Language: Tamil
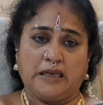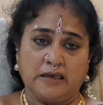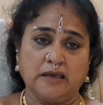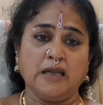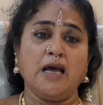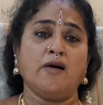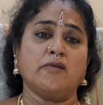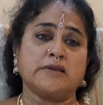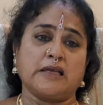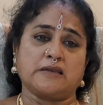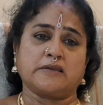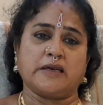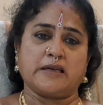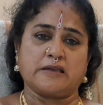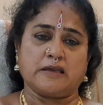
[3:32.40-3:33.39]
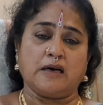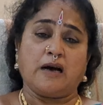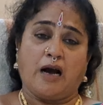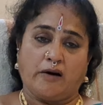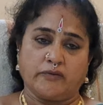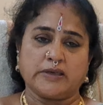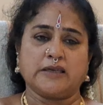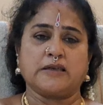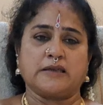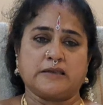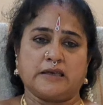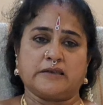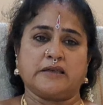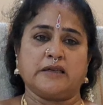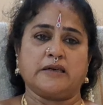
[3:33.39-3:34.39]
என்னை அவன் தத்தெடுத்தான் அவனை
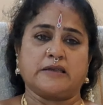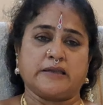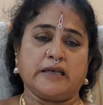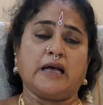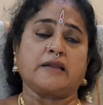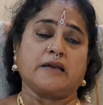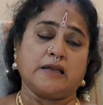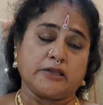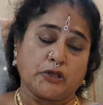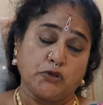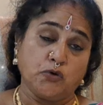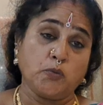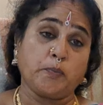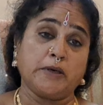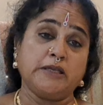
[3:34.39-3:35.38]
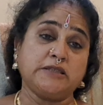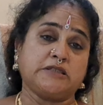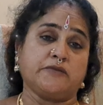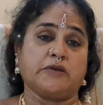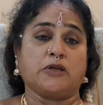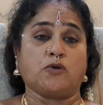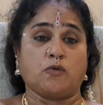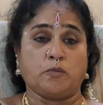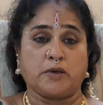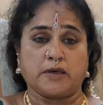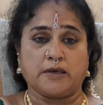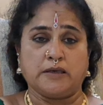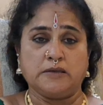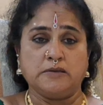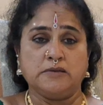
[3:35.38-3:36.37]
நான் தத்தெடுத்தேன் அதனால் தயவு பண்ணி சிவனை
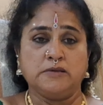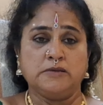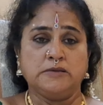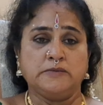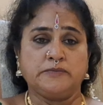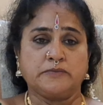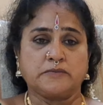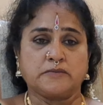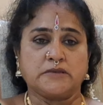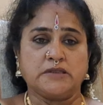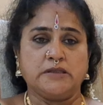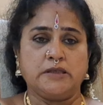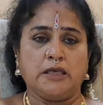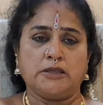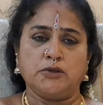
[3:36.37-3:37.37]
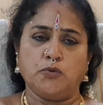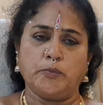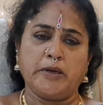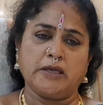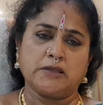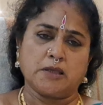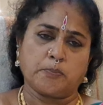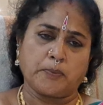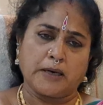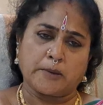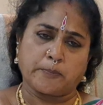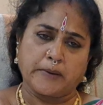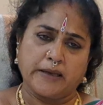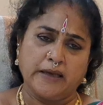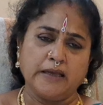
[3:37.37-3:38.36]
கும்பிடுங்க எதுவுமே
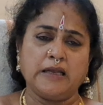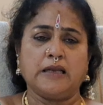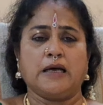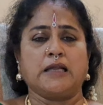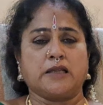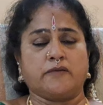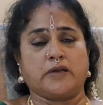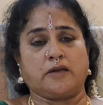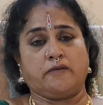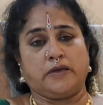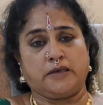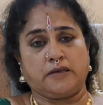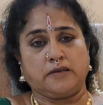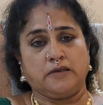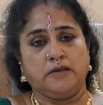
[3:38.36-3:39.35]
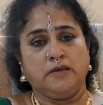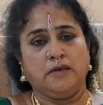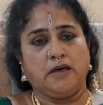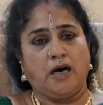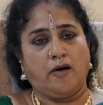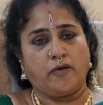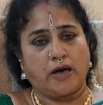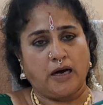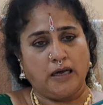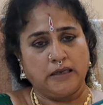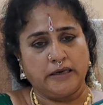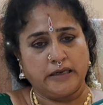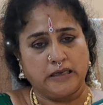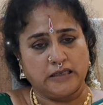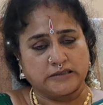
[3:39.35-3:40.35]
எதிர்பார்ப்பே இல்லாதவன் அவன் அவன்
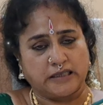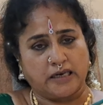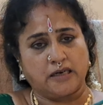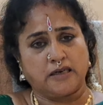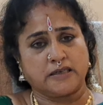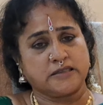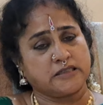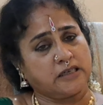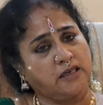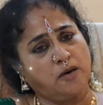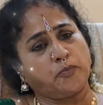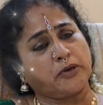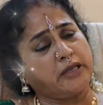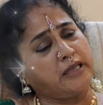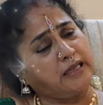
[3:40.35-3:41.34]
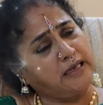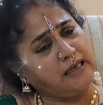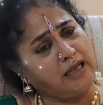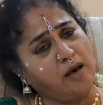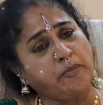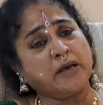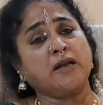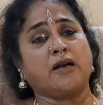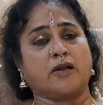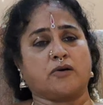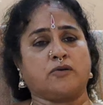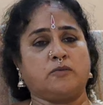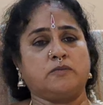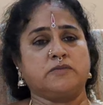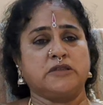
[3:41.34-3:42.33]
காலடியில் சரணடைஞ்சிங்கன்னா அப்புறம் எல்லாமே
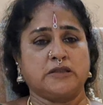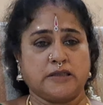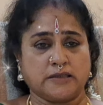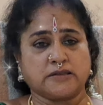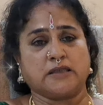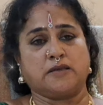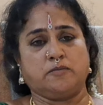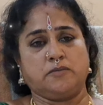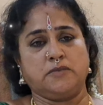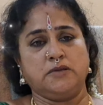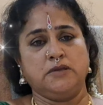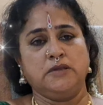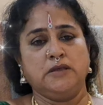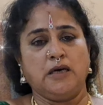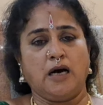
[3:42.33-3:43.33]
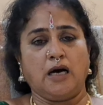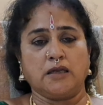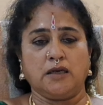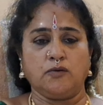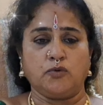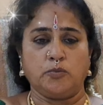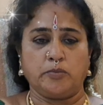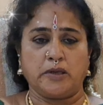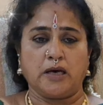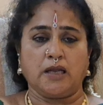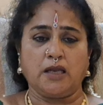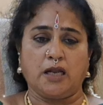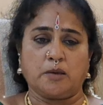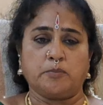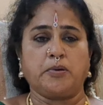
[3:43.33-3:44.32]
நடக்கும் நிதர்சனம் ஆனால்
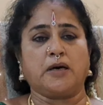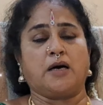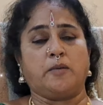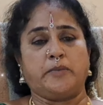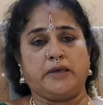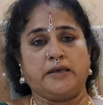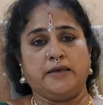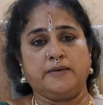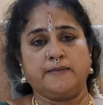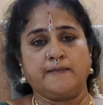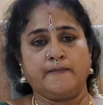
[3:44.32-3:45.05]
உண்மையான அன்பை காமிங்க